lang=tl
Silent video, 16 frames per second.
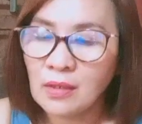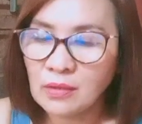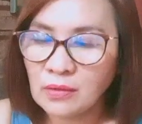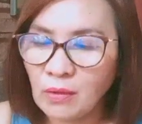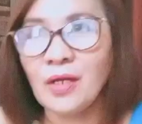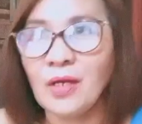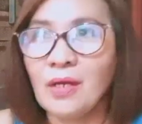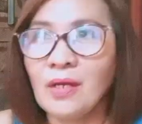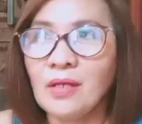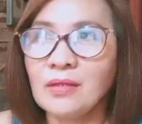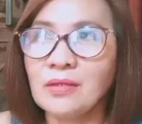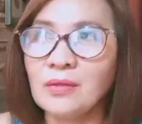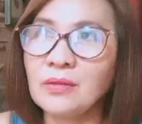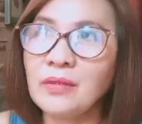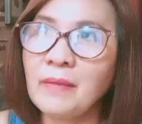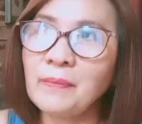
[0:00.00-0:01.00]
So,
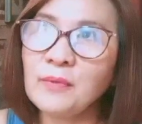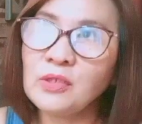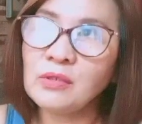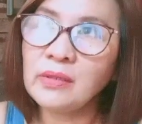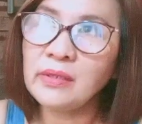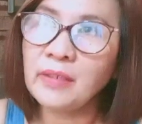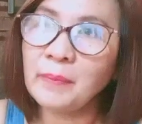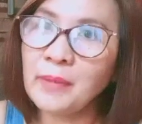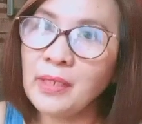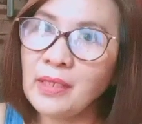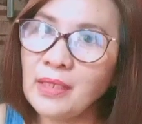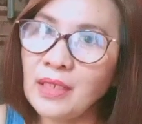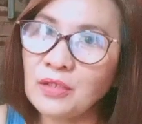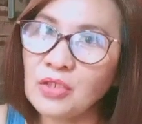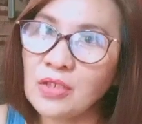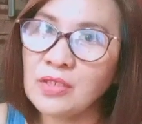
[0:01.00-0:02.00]
so tapos nung in-apply
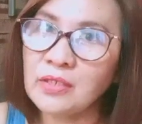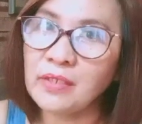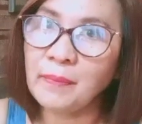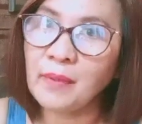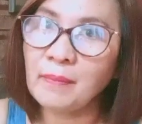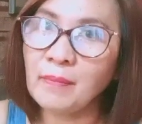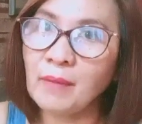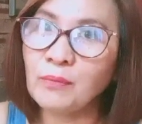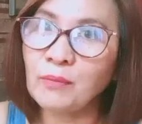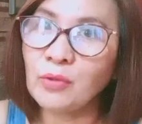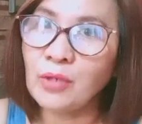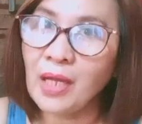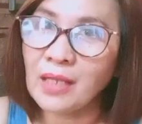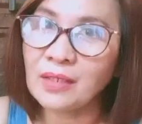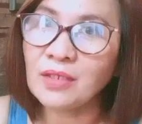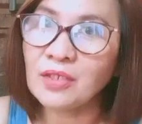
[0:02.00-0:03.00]
natin siya, syempre
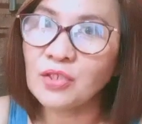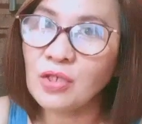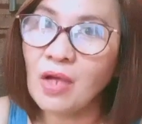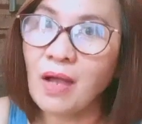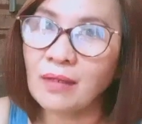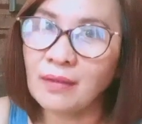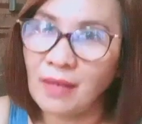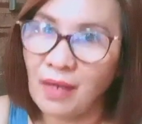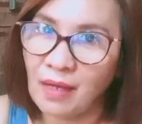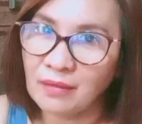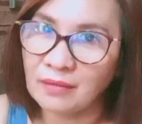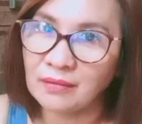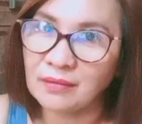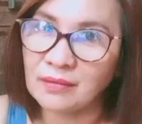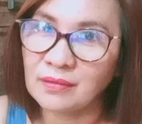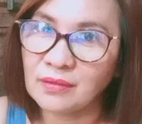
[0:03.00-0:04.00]
mabula na siya agad.
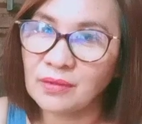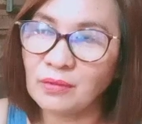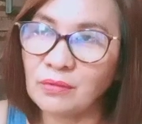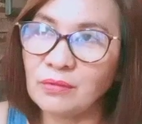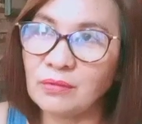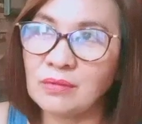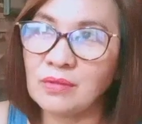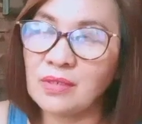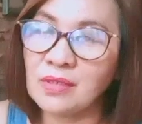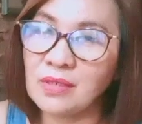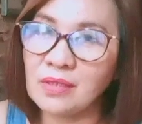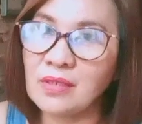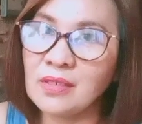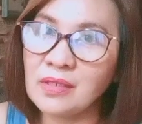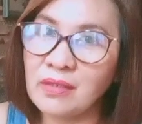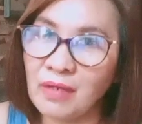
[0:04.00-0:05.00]
So nung
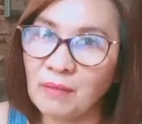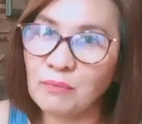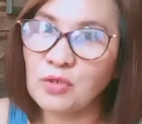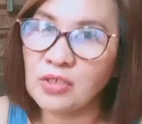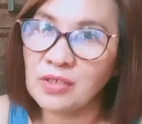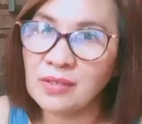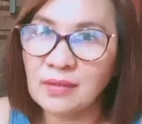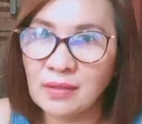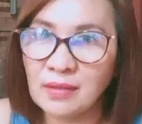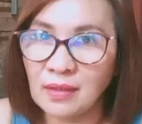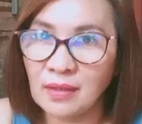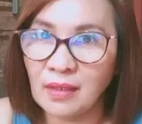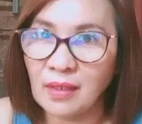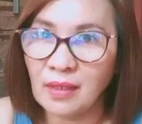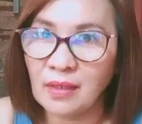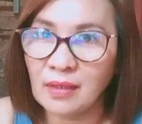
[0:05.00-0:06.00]
in-scrub ko siya sa,
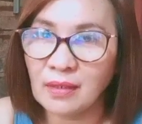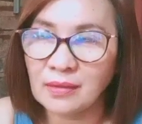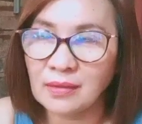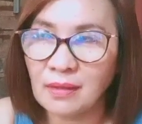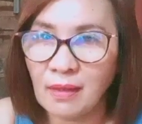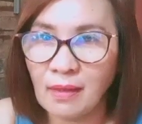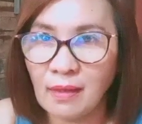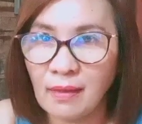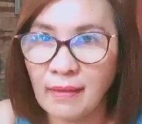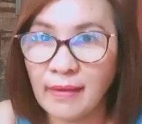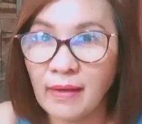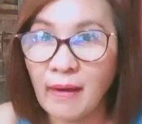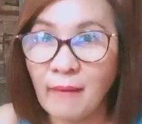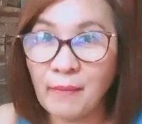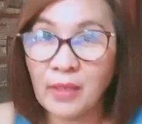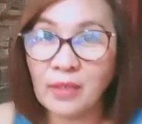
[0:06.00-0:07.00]
uh, sa
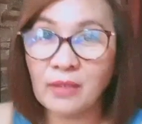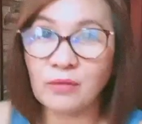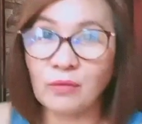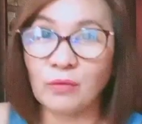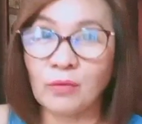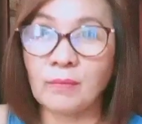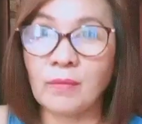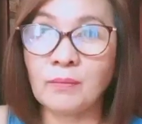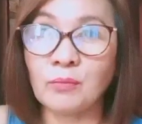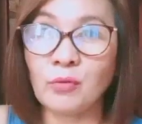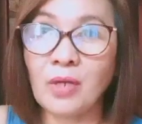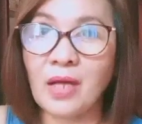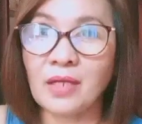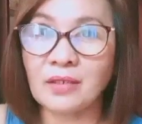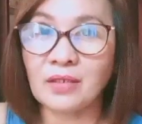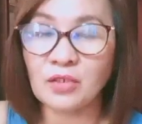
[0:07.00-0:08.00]
kamay ko,
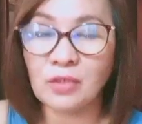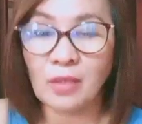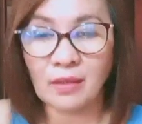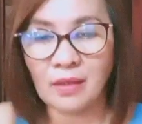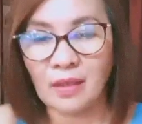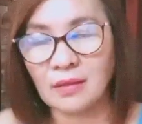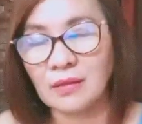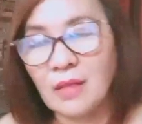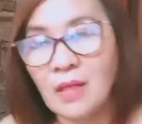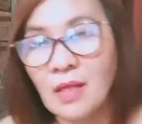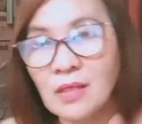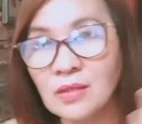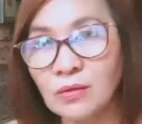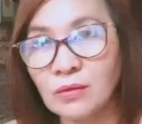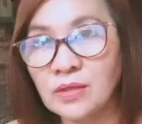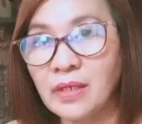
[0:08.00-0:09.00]
mabula na siya agad.
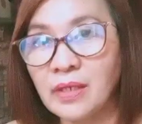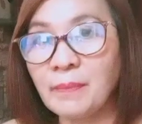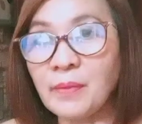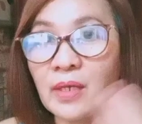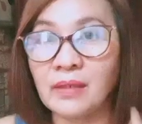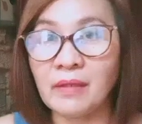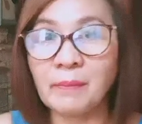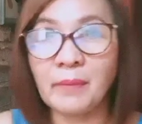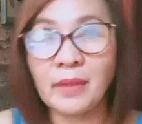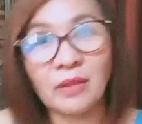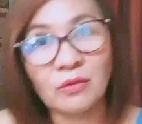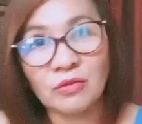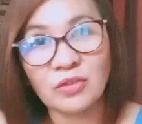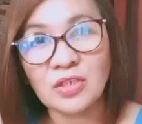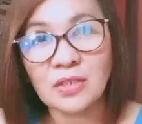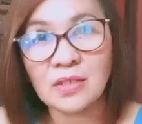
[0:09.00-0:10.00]
So syempre in-apply
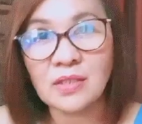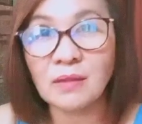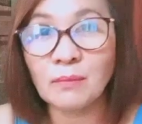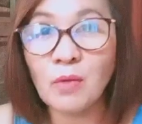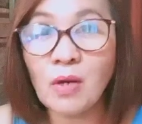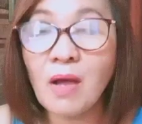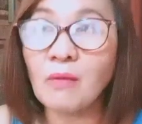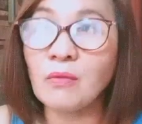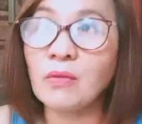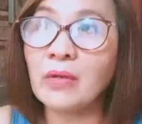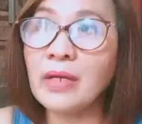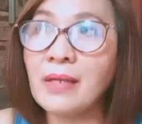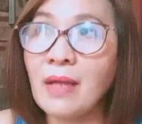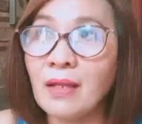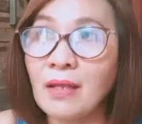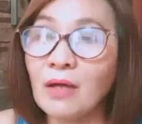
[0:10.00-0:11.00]
ko na siya sa mukha ko.
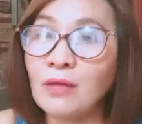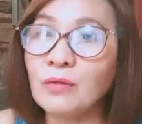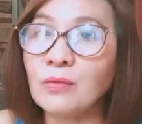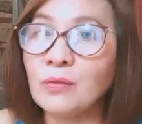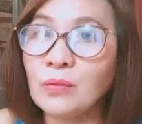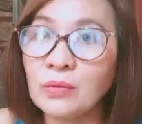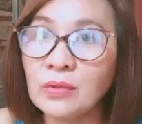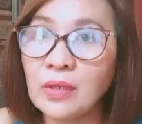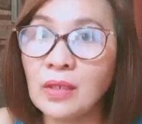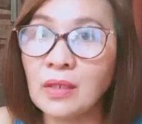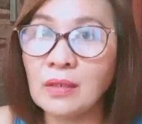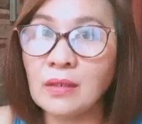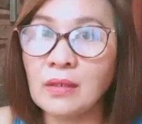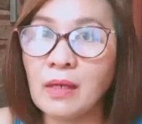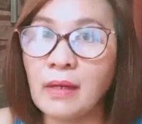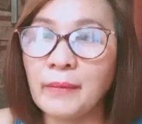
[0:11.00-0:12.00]
Kaya lang yung unang
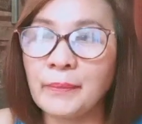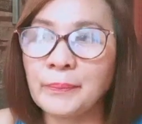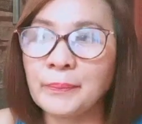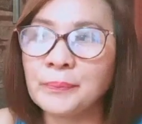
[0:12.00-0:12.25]
um,